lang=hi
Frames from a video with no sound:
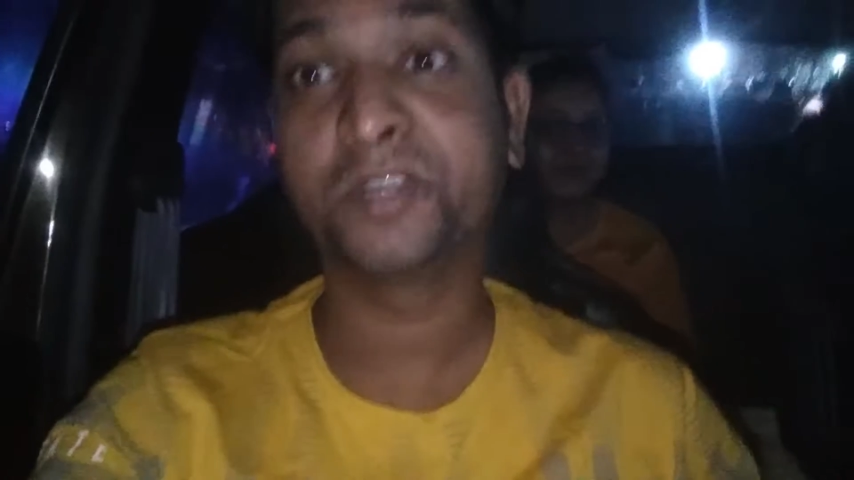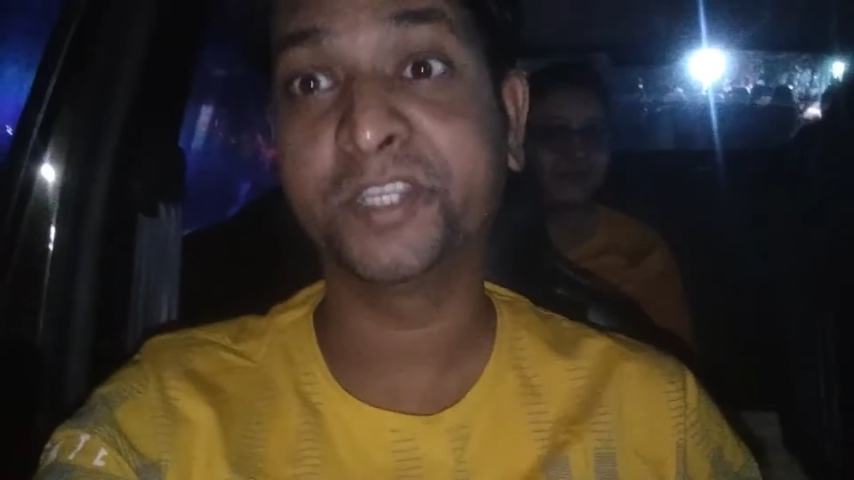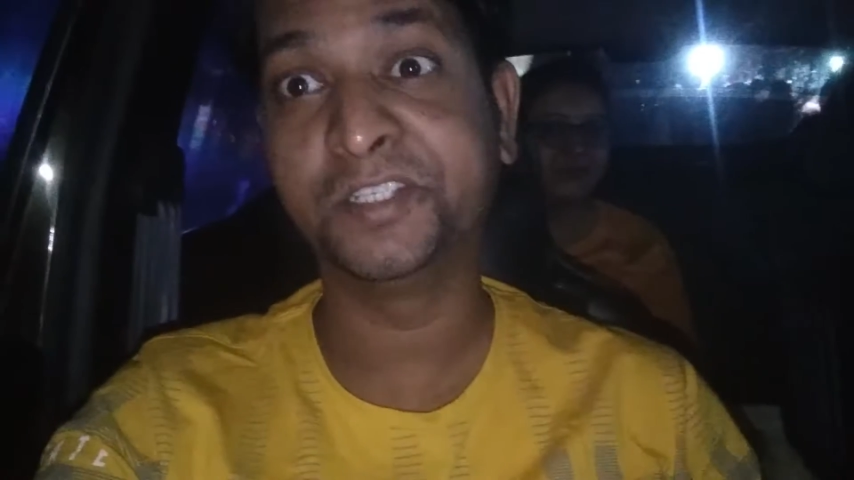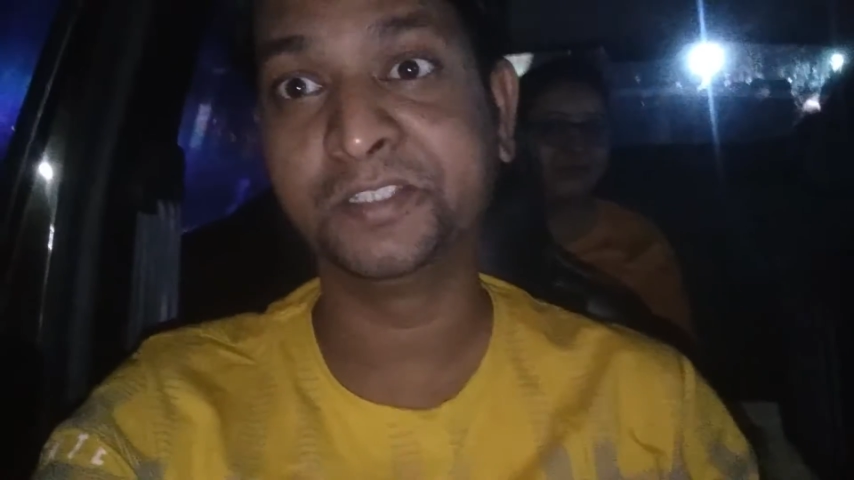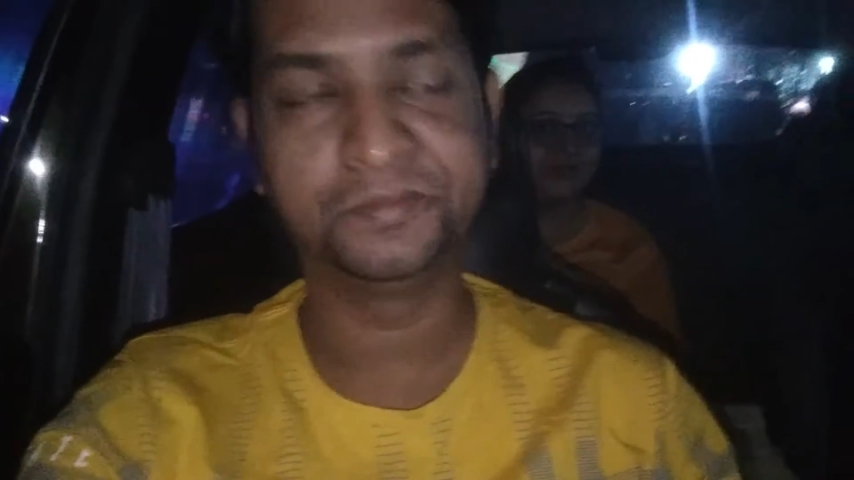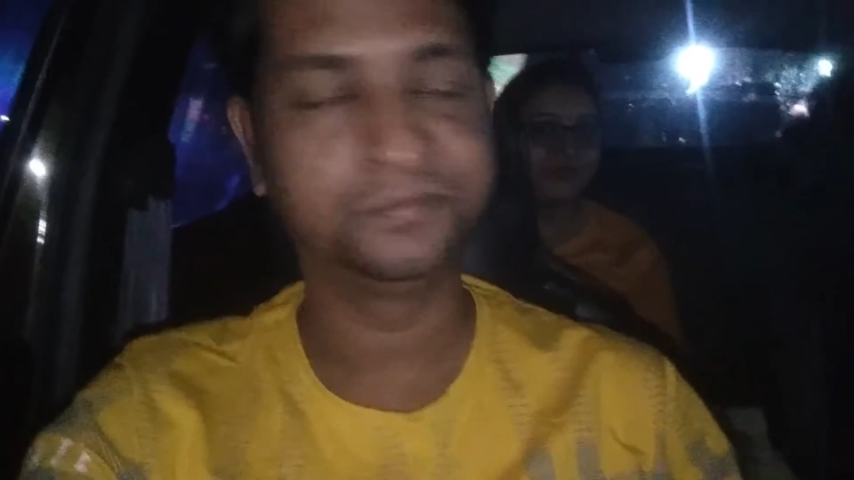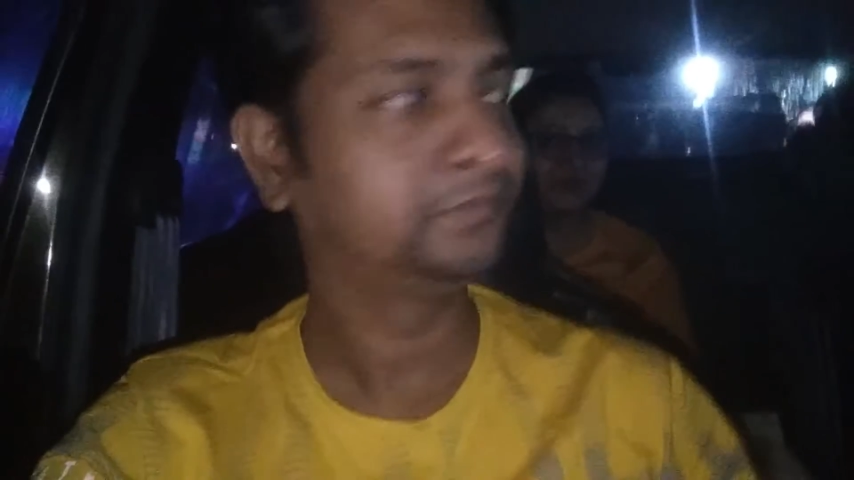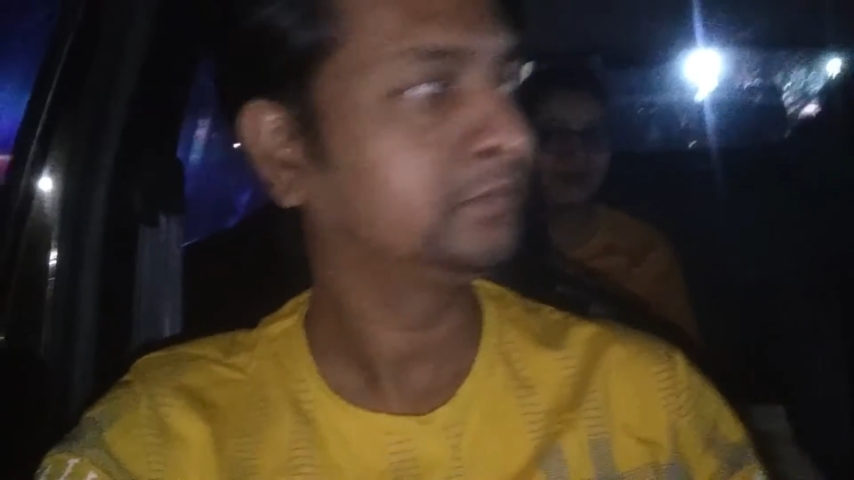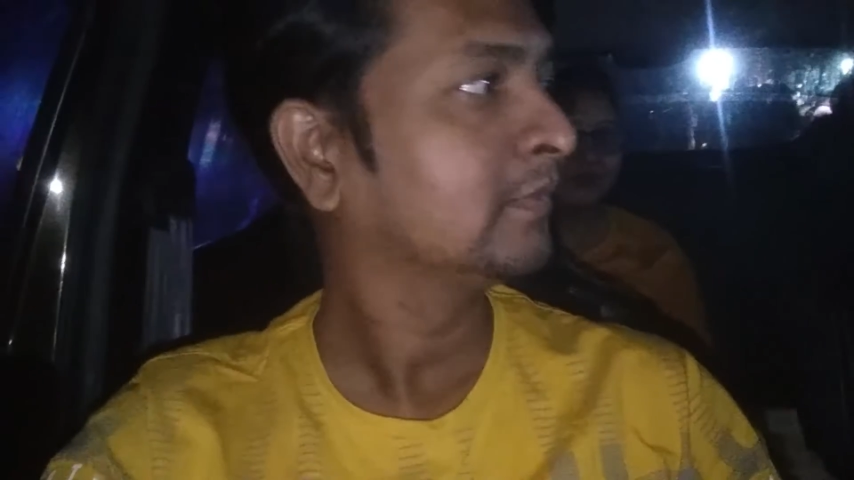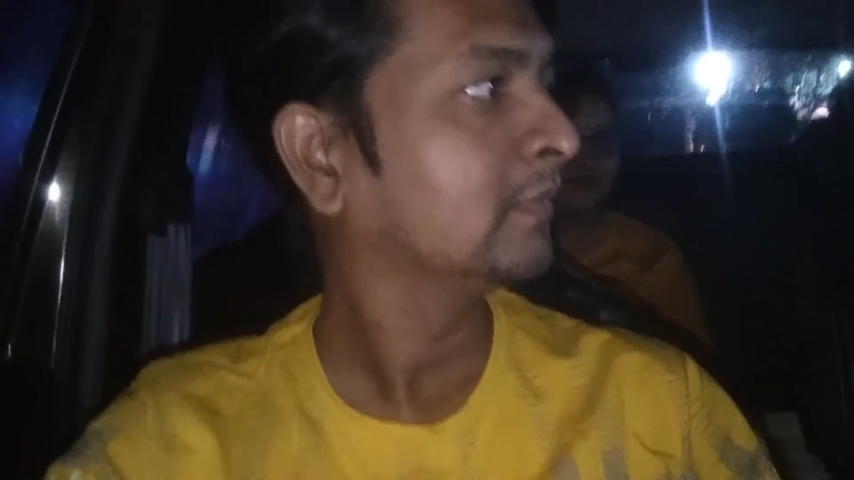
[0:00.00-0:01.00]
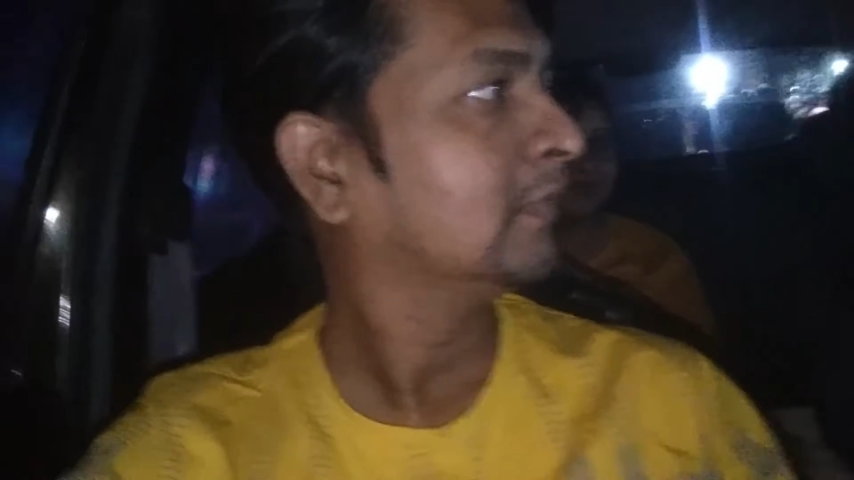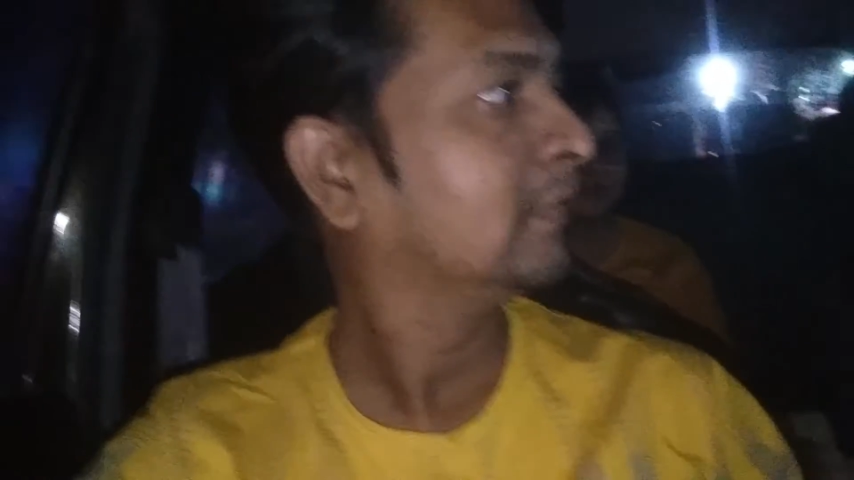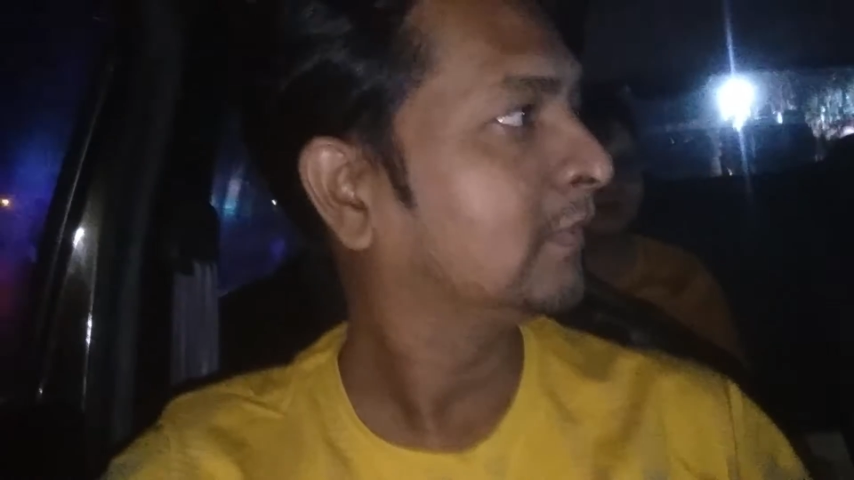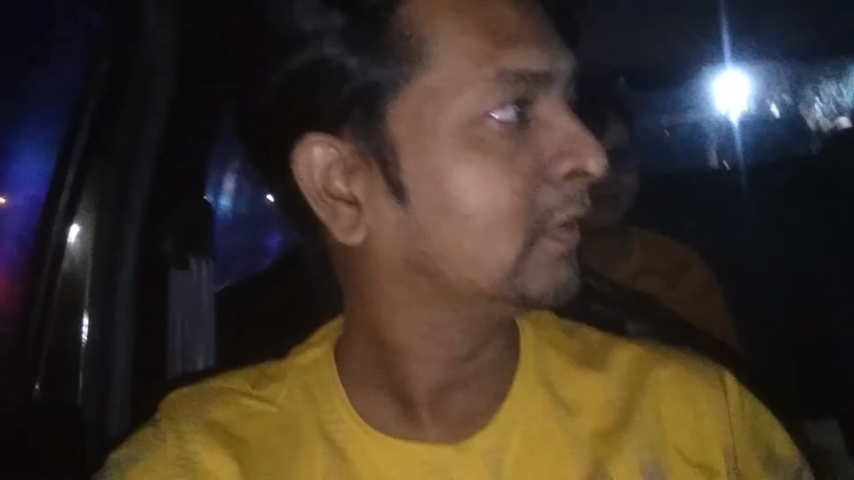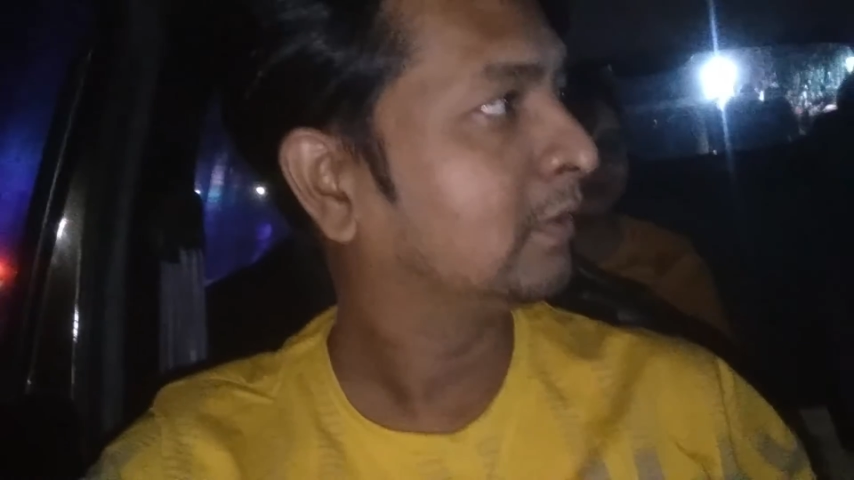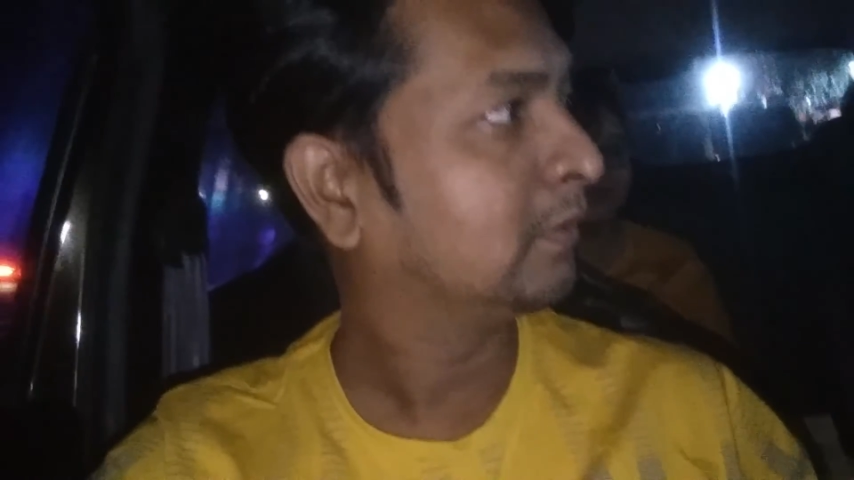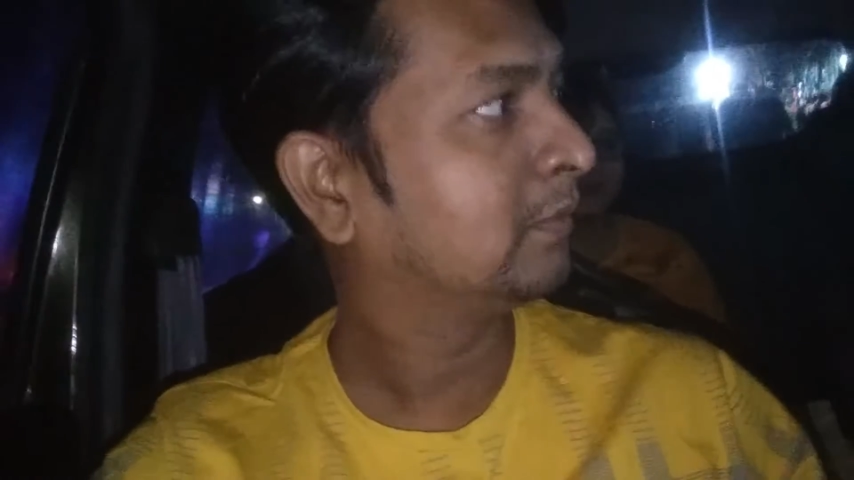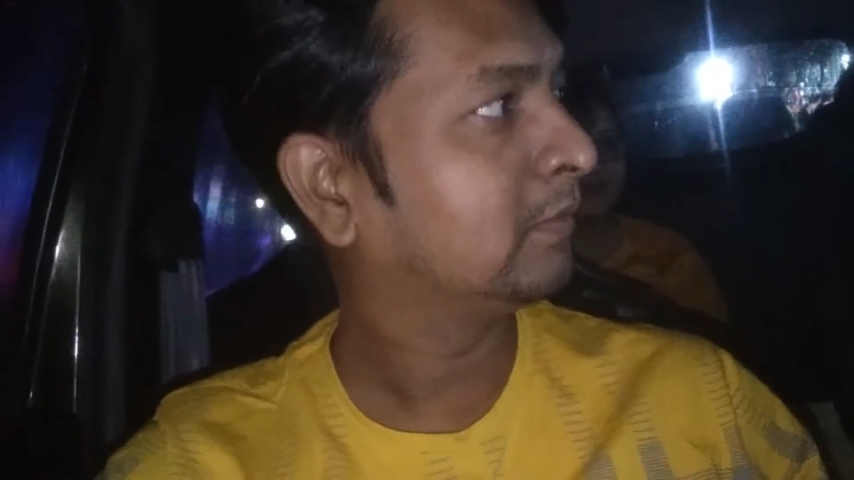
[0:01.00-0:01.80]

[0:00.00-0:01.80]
नॉटी गर्ल तो